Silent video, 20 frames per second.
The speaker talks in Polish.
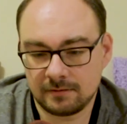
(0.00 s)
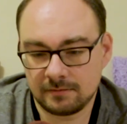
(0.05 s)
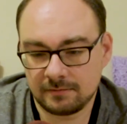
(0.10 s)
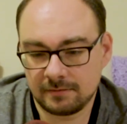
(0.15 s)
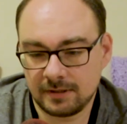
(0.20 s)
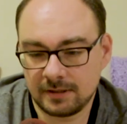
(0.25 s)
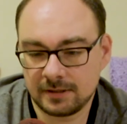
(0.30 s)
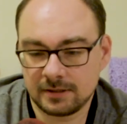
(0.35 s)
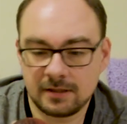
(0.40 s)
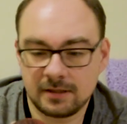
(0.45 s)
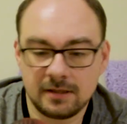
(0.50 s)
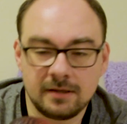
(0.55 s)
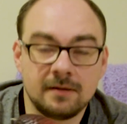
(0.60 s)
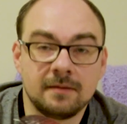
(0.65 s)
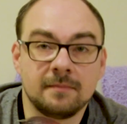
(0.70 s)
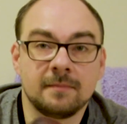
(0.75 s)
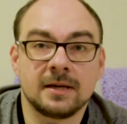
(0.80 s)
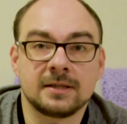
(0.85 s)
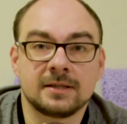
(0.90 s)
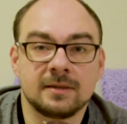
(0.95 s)
jeśli
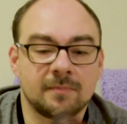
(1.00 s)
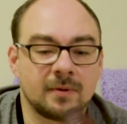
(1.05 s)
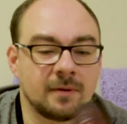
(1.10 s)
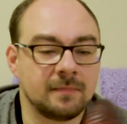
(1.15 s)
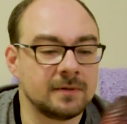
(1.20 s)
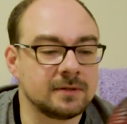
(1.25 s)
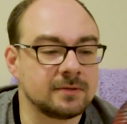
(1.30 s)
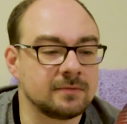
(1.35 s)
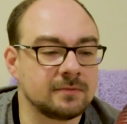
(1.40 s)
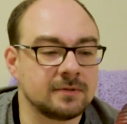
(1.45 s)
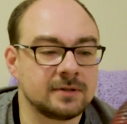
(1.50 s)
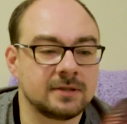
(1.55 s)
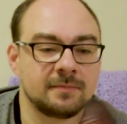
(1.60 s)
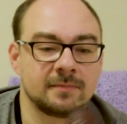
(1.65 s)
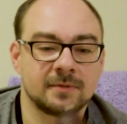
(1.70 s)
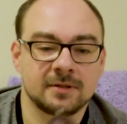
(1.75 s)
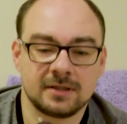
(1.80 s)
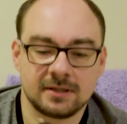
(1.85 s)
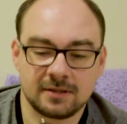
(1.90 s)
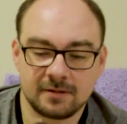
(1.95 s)
macie pomysł, gdzie
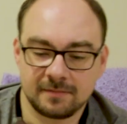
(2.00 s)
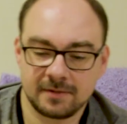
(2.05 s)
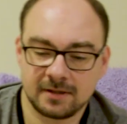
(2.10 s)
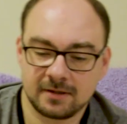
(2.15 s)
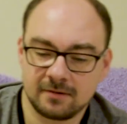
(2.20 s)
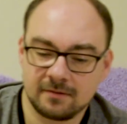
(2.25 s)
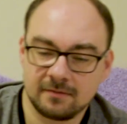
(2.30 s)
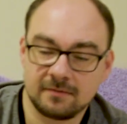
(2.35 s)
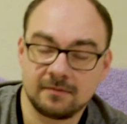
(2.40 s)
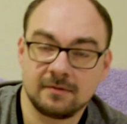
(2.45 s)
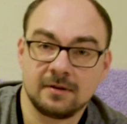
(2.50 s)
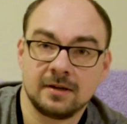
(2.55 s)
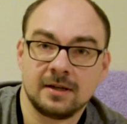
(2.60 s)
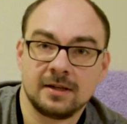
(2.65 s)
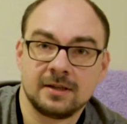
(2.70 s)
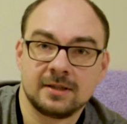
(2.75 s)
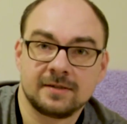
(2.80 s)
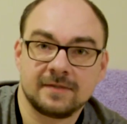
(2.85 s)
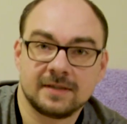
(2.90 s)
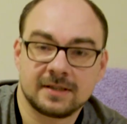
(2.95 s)
można sobie tą
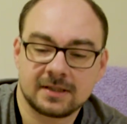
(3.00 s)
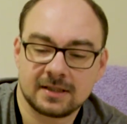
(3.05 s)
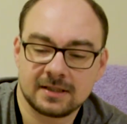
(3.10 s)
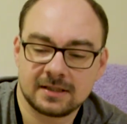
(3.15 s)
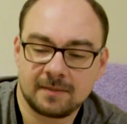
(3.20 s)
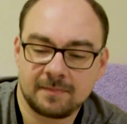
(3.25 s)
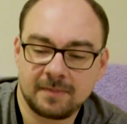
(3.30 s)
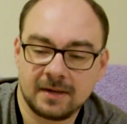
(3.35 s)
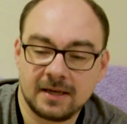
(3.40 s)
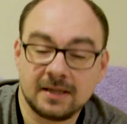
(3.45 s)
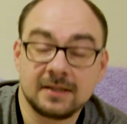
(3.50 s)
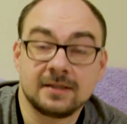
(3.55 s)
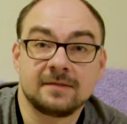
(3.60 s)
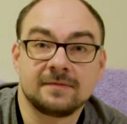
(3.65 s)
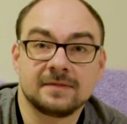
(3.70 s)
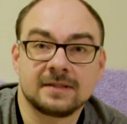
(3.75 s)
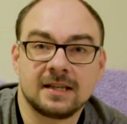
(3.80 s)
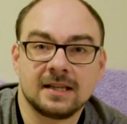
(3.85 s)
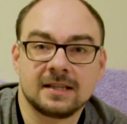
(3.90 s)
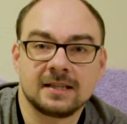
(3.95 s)
świeczkę zapalić,
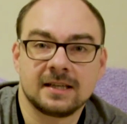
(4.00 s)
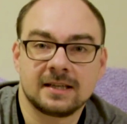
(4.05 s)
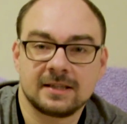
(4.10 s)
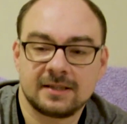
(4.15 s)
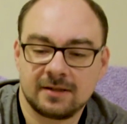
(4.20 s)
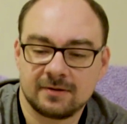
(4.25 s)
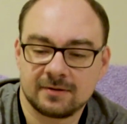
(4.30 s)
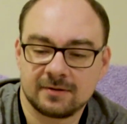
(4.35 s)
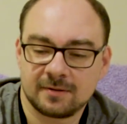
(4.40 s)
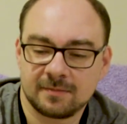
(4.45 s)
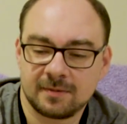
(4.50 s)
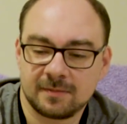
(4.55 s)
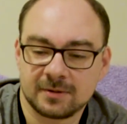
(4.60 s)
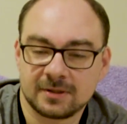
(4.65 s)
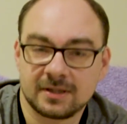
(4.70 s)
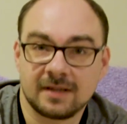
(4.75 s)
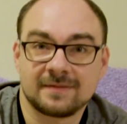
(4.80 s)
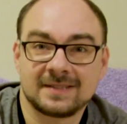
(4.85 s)
względnie gdzie ją sobie można